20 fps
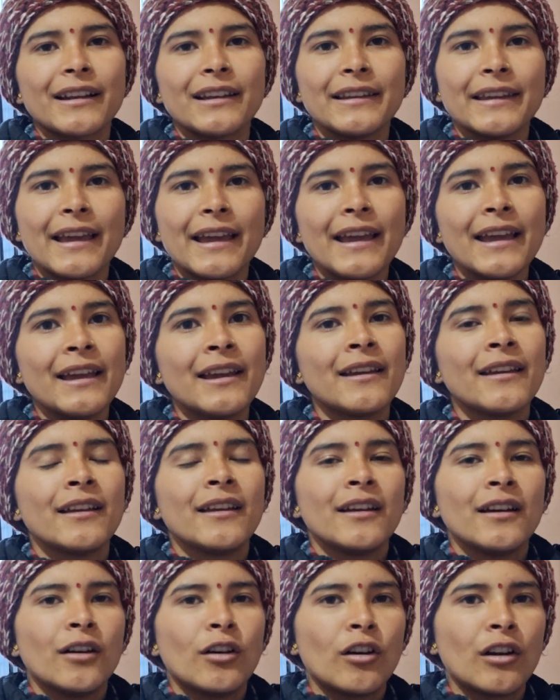कर लिया है
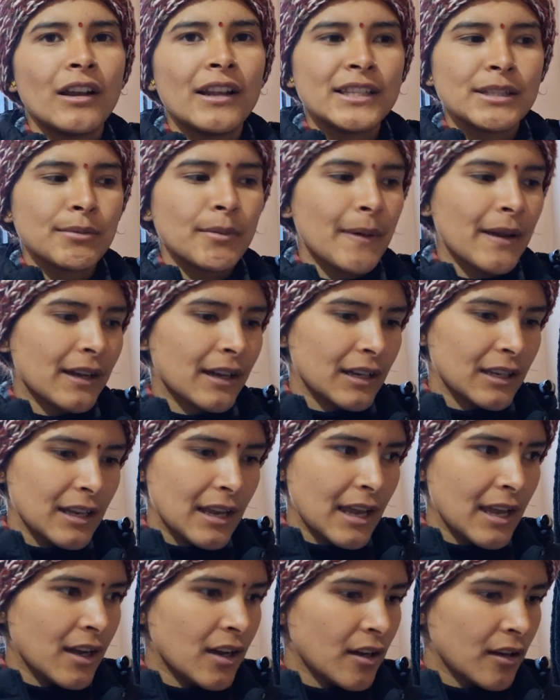और लंच भी पैक कर
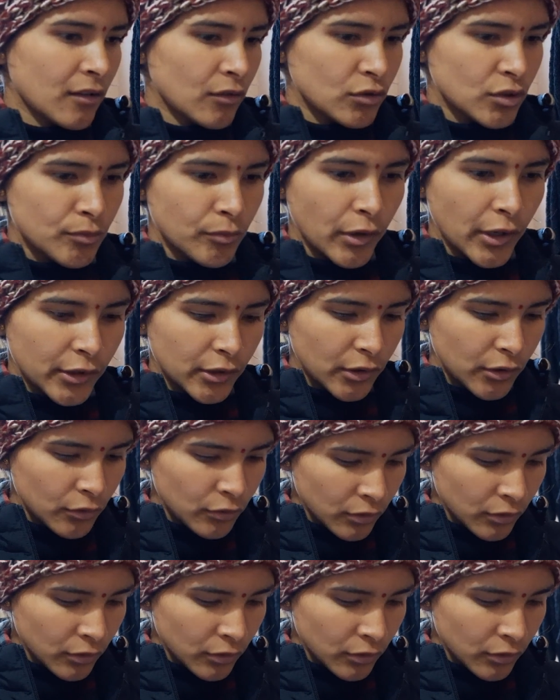लिया है कुछ भूलता तो नहीं